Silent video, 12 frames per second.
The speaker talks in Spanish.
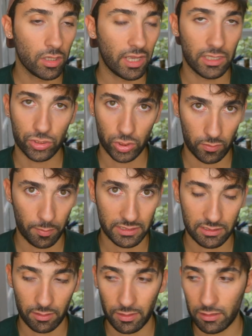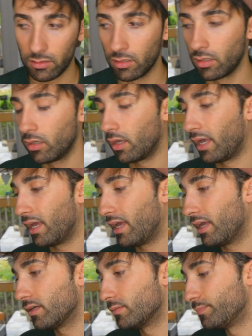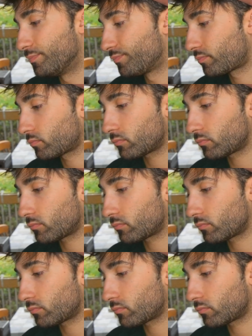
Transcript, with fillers: eso no va a pasar, ¿vale? Em,